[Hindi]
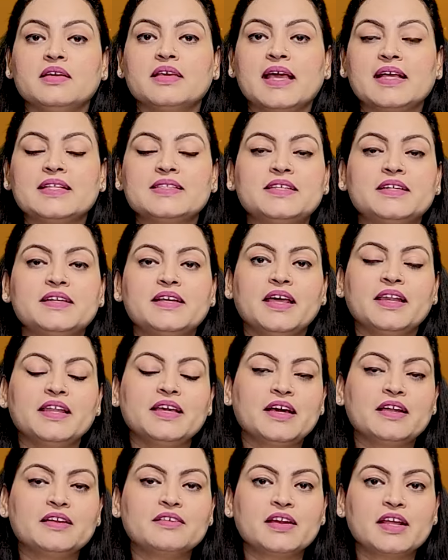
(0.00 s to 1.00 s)
कैंसर यानी
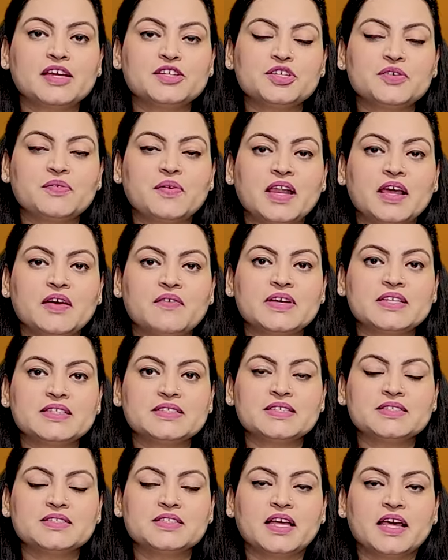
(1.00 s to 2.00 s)
कर्क राशि वाले
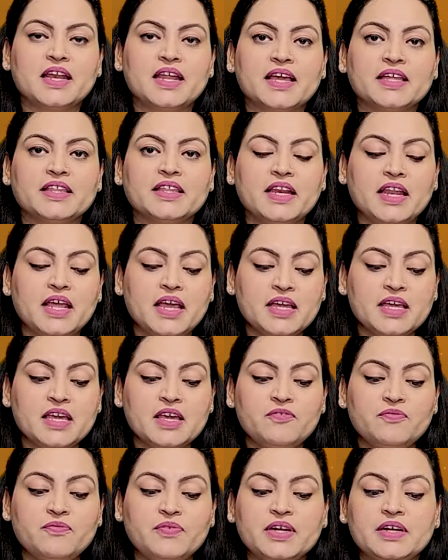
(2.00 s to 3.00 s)
वास्ते सितारे कहते हैं
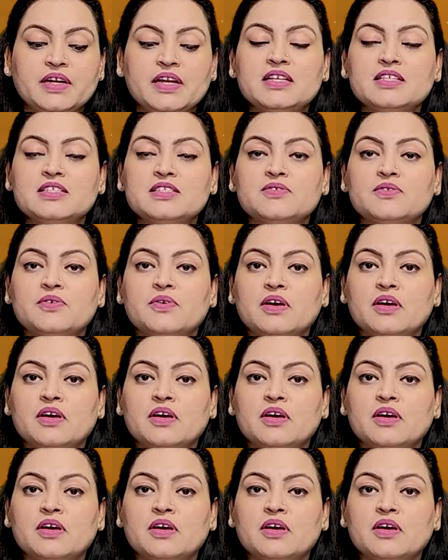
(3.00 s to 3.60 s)
कि फिटनेस